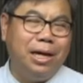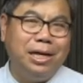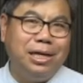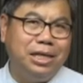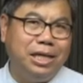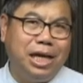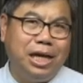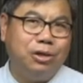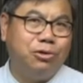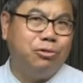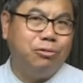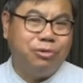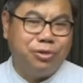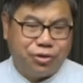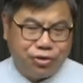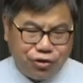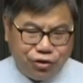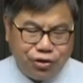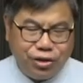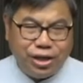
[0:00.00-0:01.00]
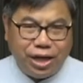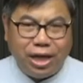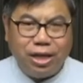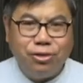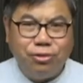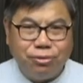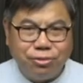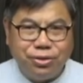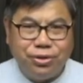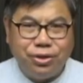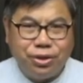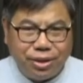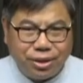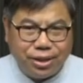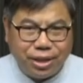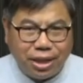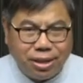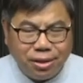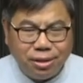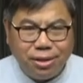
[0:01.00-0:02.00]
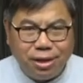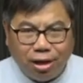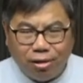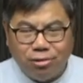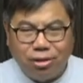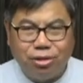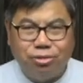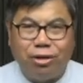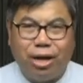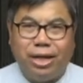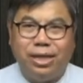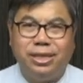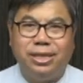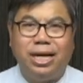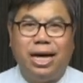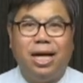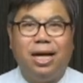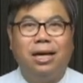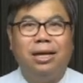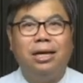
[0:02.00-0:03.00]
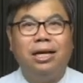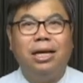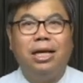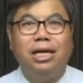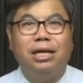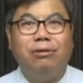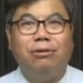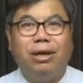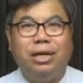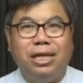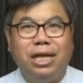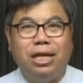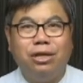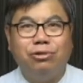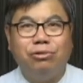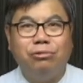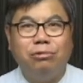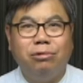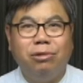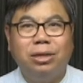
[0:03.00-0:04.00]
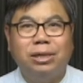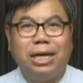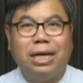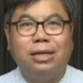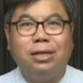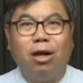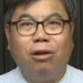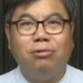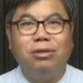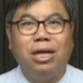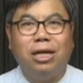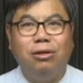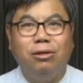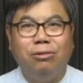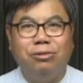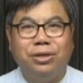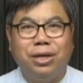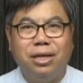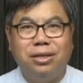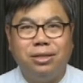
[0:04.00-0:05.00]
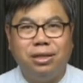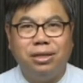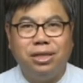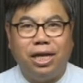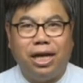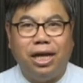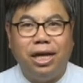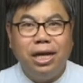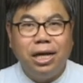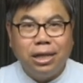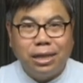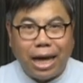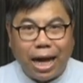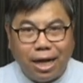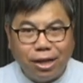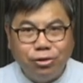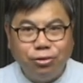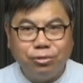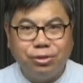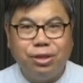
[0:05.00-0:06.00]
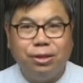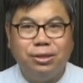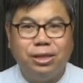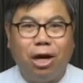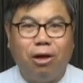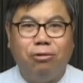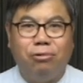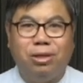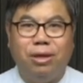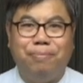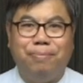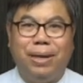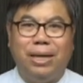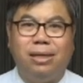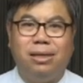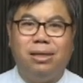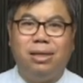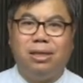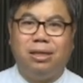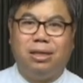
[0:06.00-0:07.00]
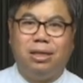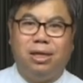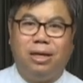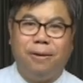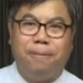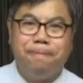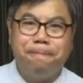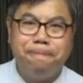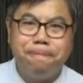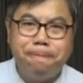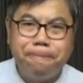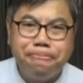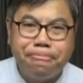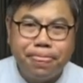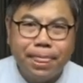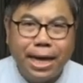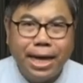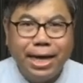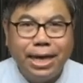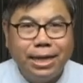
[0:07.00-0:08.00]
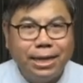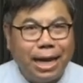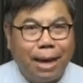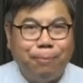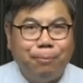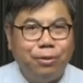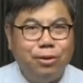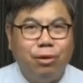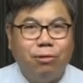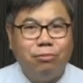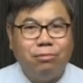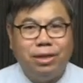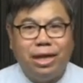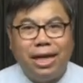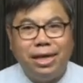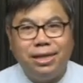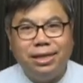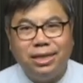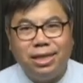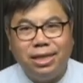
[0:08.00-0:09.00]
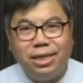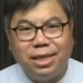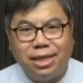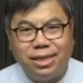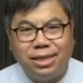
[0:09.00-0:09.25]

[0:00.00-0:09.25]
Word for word: 耶稣直接就是真道的传讲，因为耶稣在道成肉身之前，他就是道的本体，他不用人心的